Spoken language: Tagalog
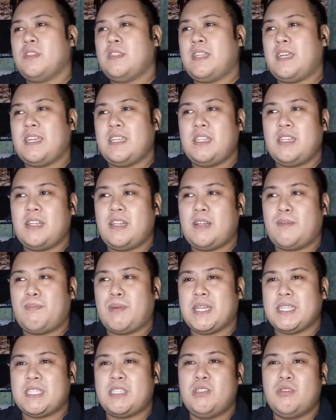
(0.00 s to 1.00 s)
na
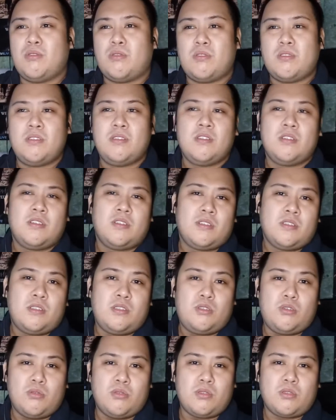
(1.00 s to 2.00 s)
inilabas noong
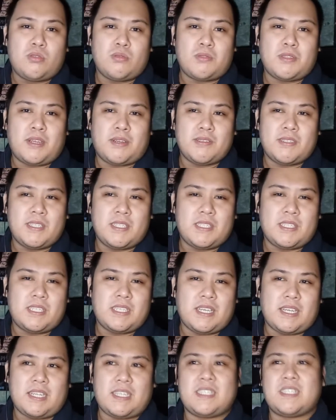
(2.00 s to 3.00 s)
June
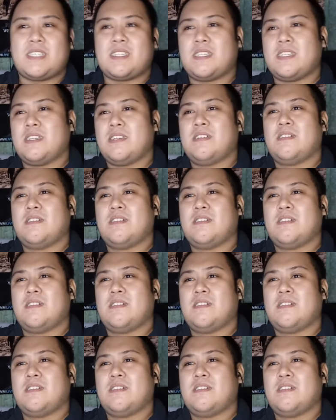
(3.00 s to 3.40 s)
2006.